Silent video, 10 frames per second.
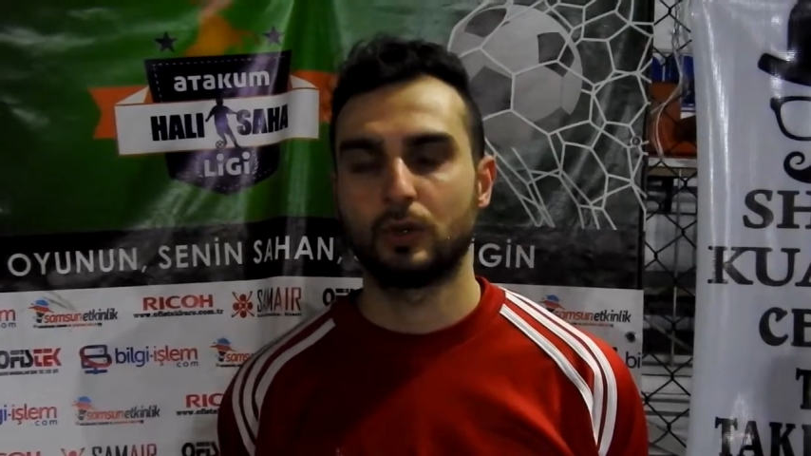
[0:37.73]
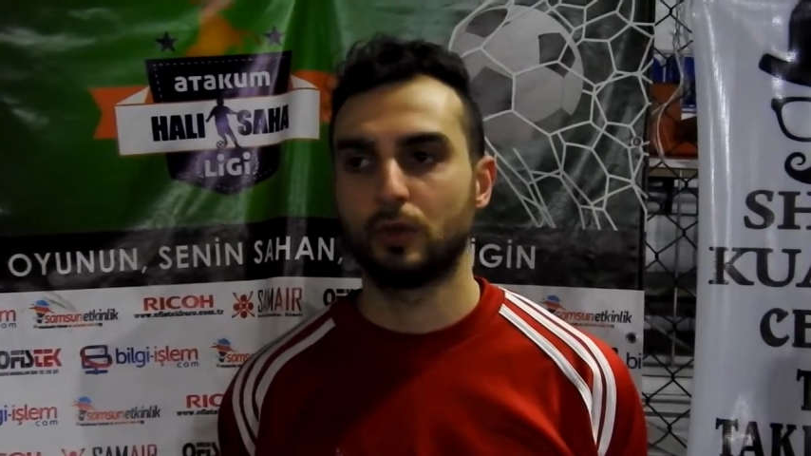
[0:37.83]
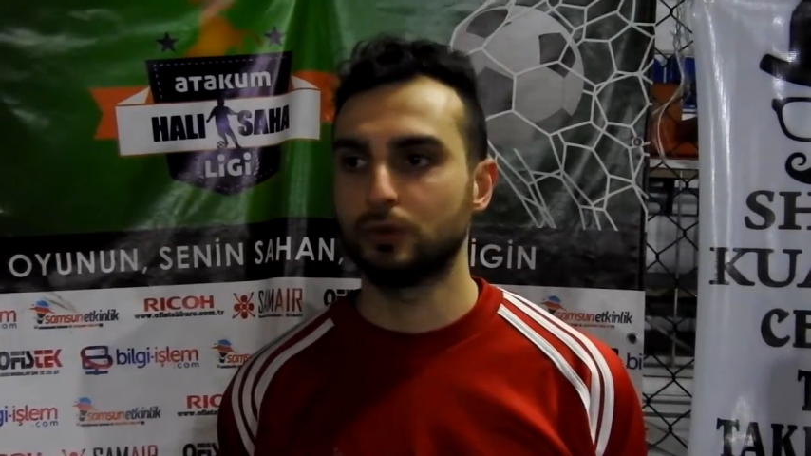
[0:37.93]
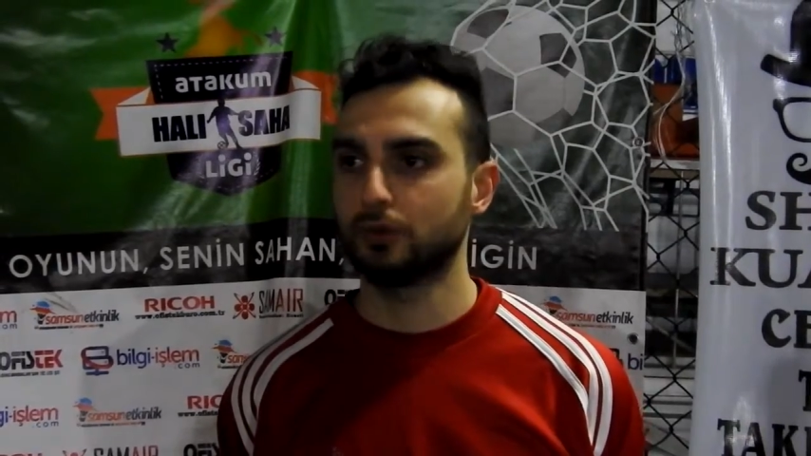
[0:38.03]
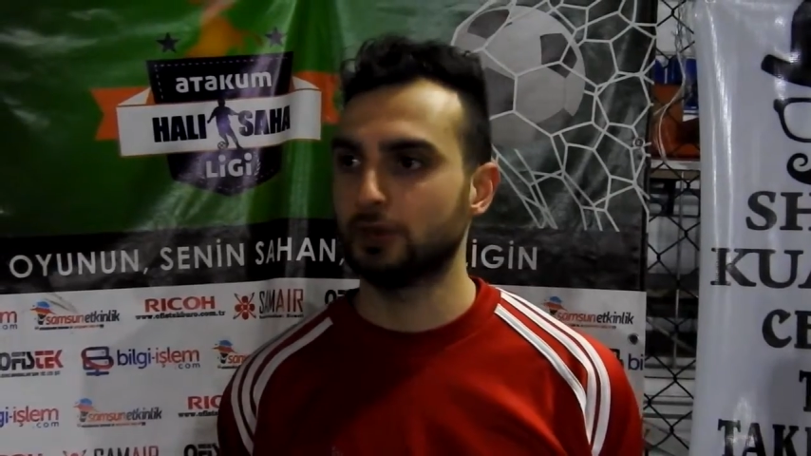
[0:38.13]

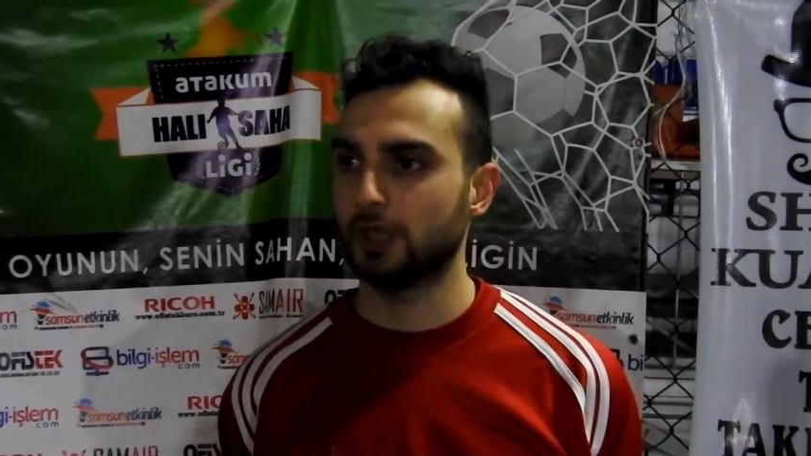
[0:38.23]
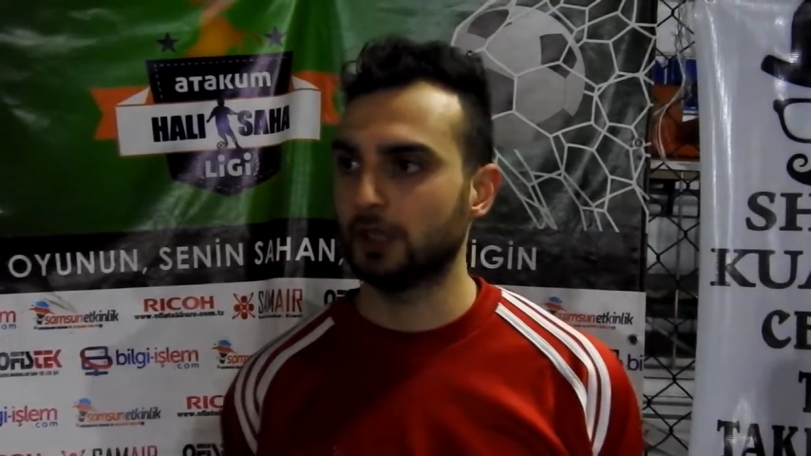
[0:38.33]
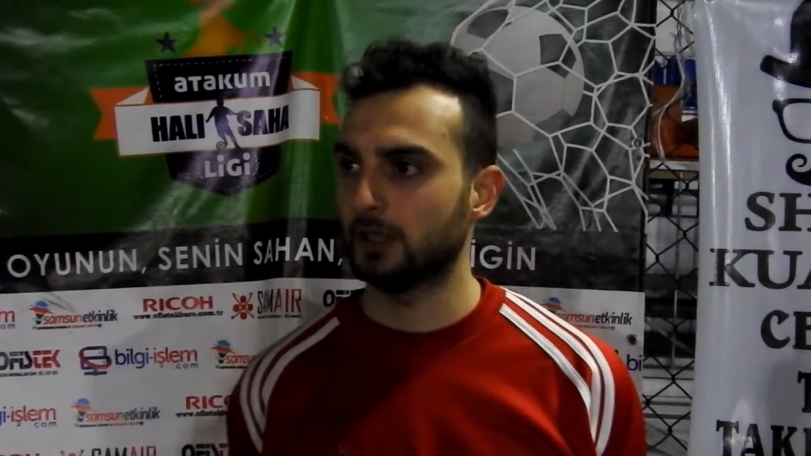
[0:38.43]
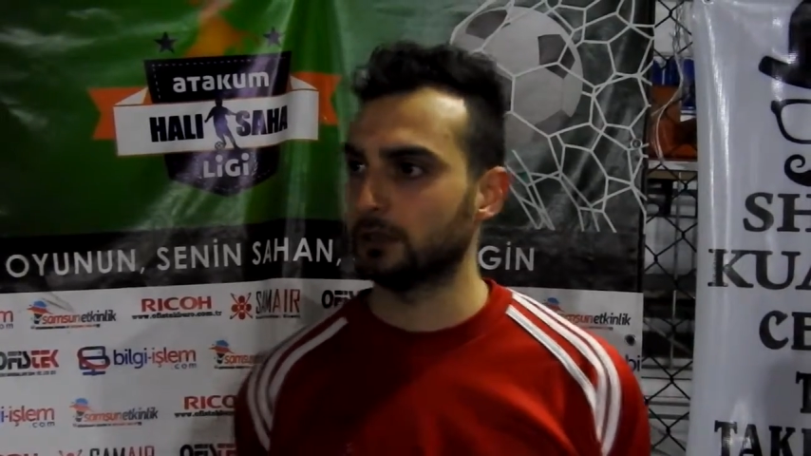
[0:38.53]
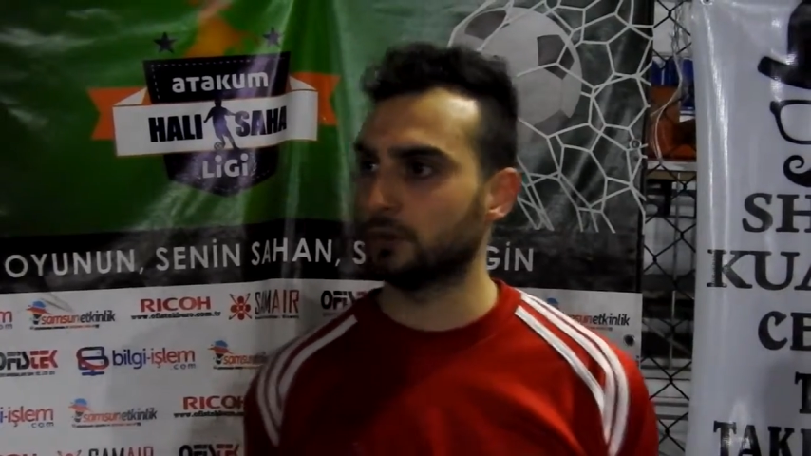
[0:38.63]
Onun 10.
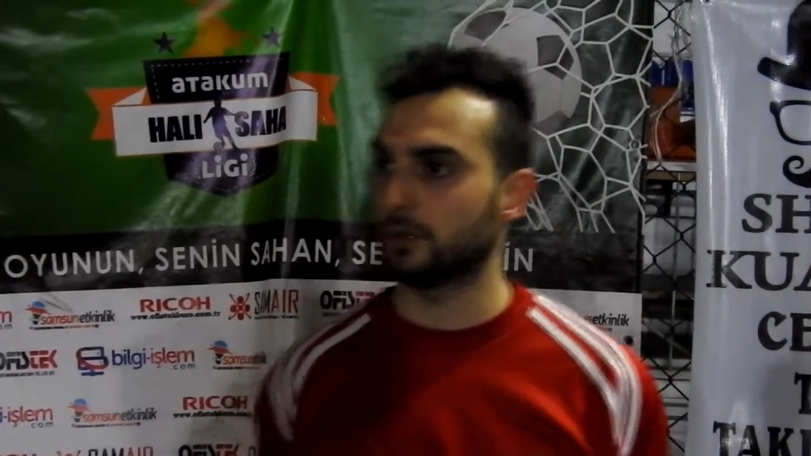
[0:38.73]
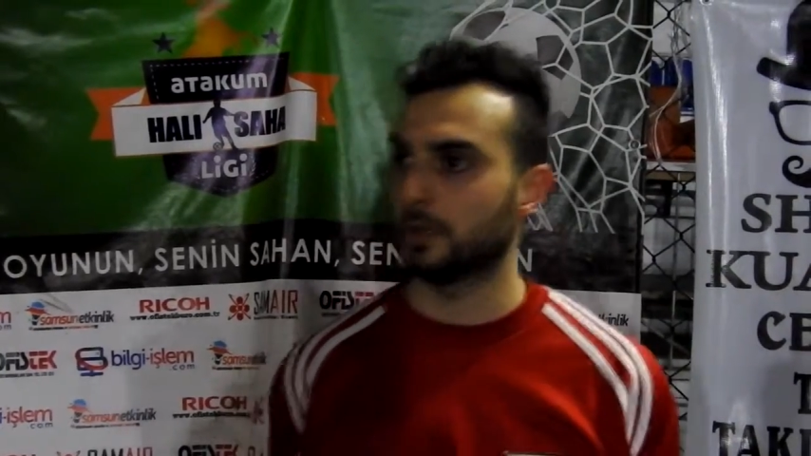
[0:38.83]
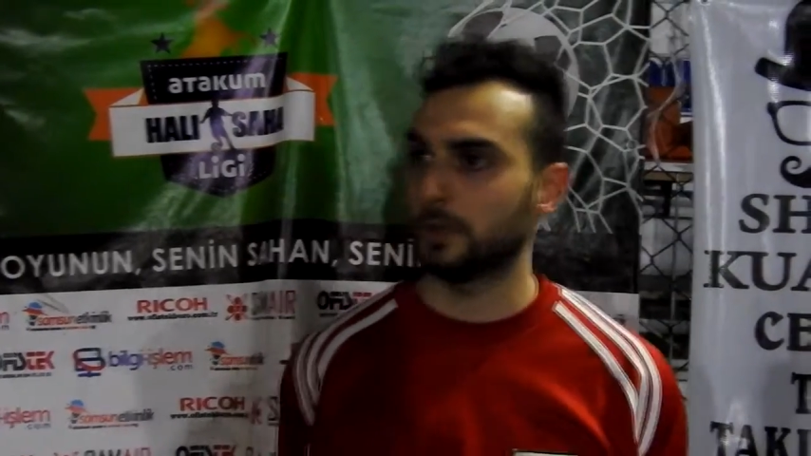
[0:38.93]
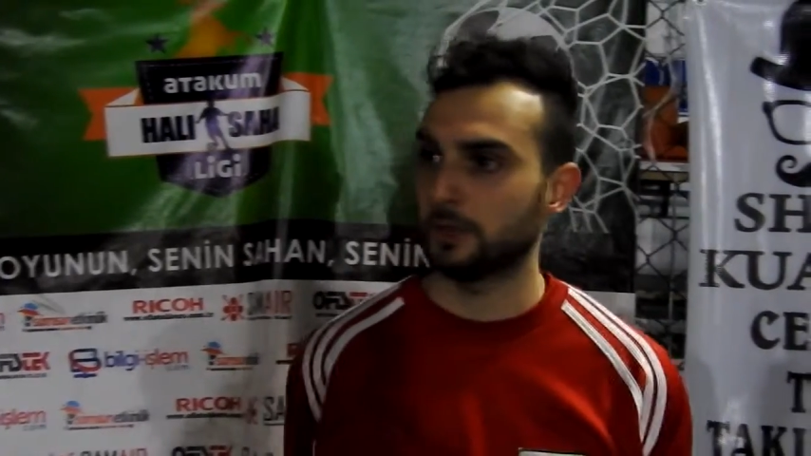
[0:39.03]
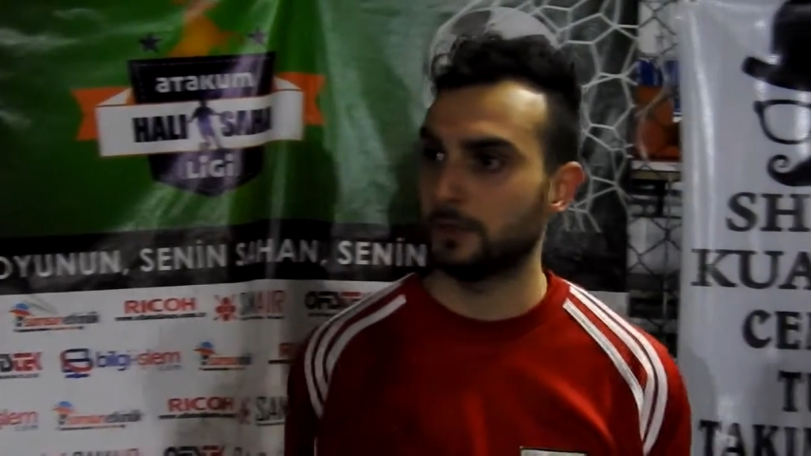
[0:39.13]
sıradayız. Bugün de
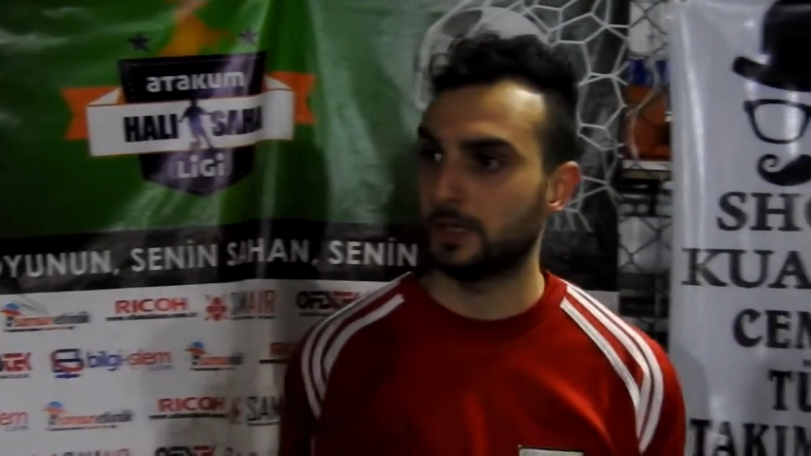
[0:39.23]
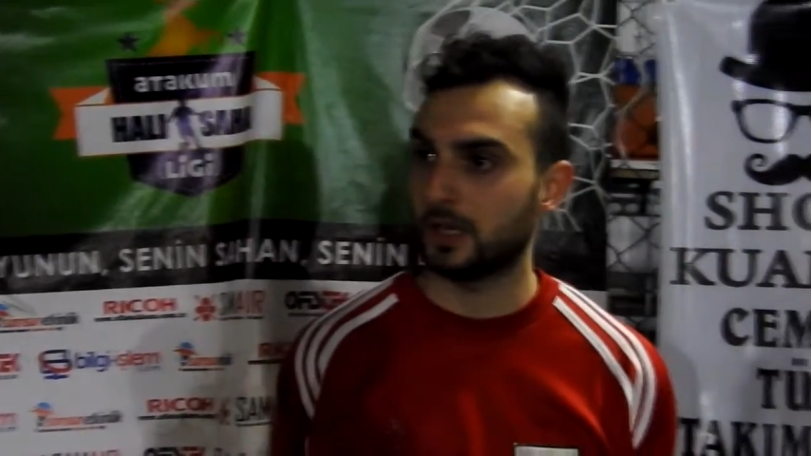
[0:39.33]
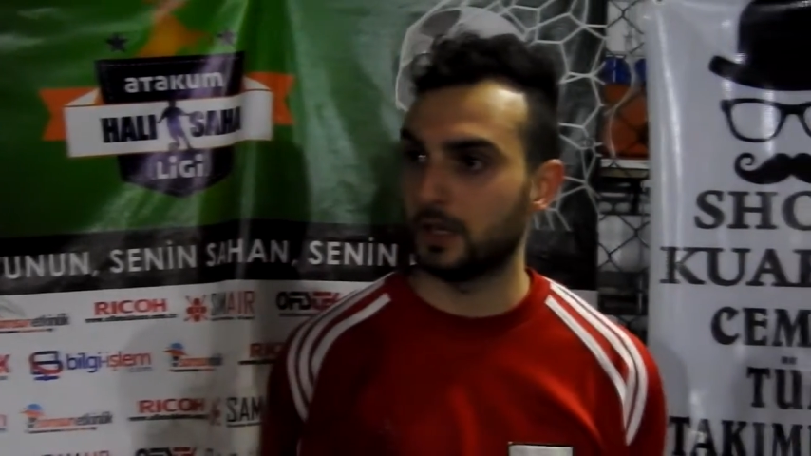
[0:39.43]
5-1'lik